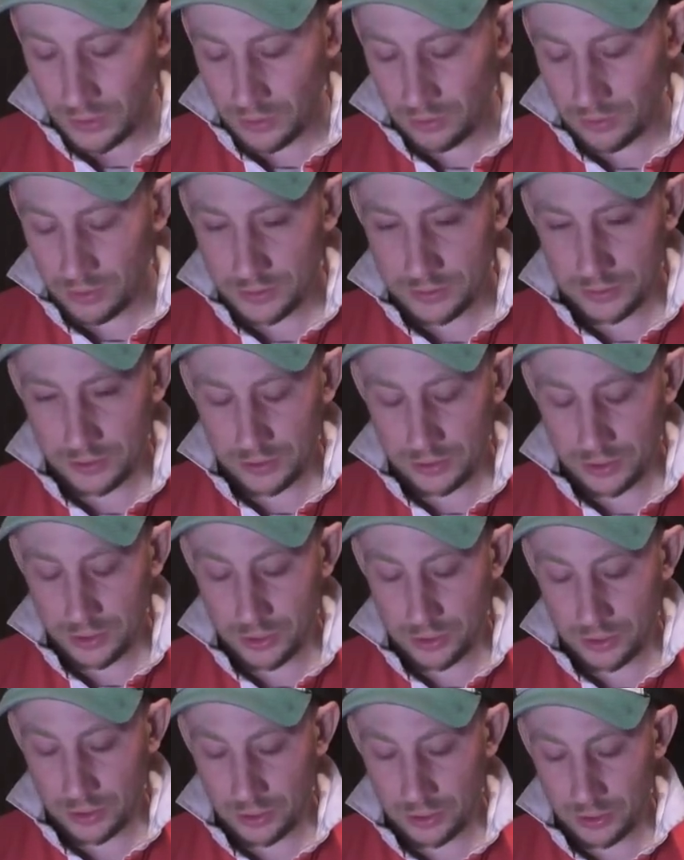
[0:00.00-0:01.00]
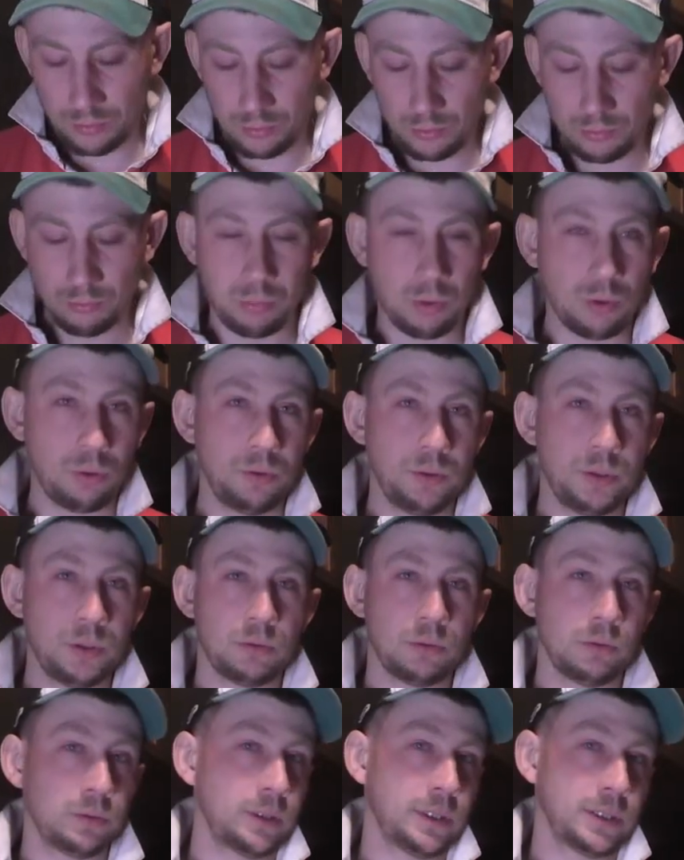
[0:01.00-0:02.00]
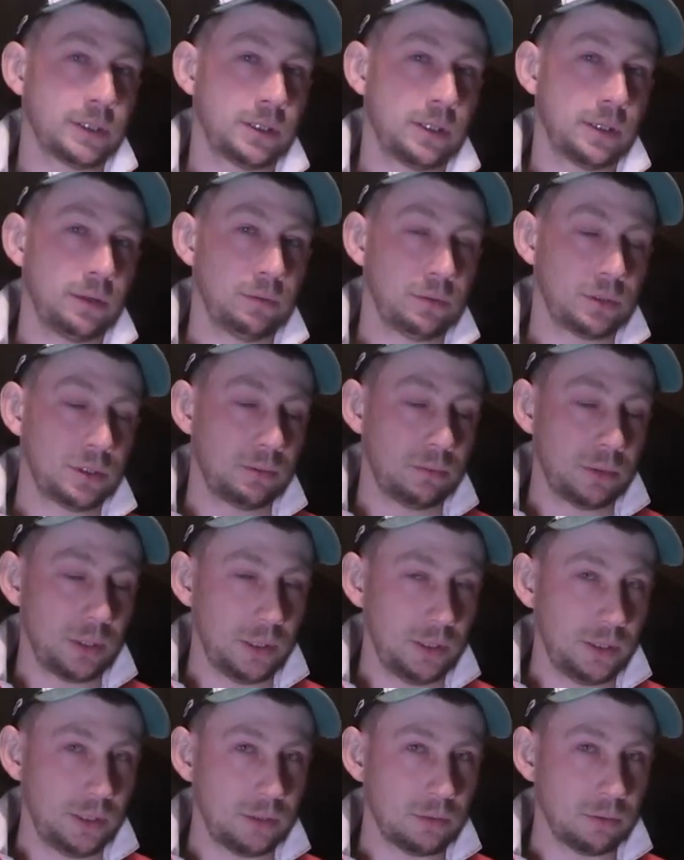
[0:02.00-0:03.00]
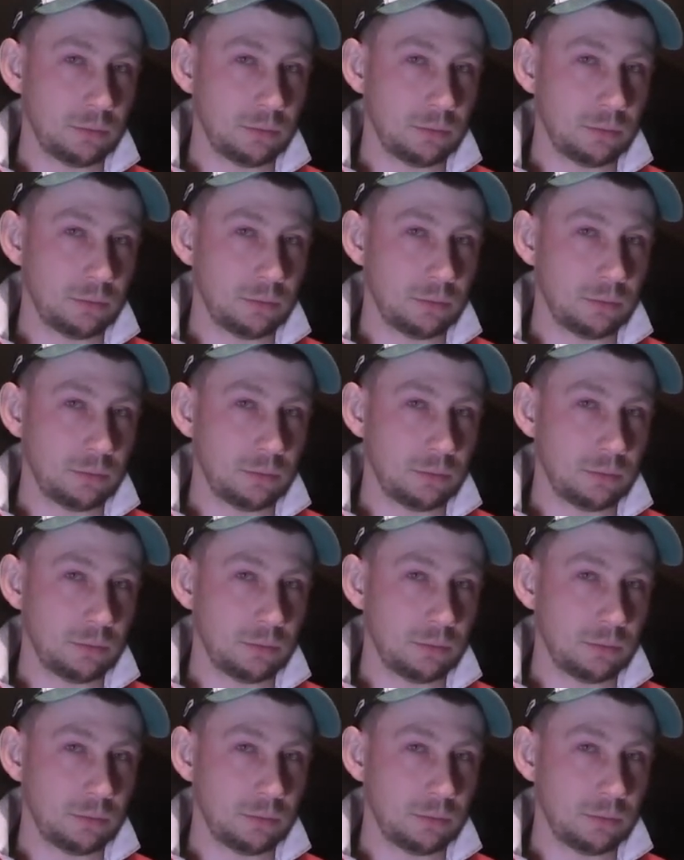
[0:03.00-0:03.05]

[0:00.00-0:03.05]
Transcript: достаточно. Он бродит, он не остановился бродить,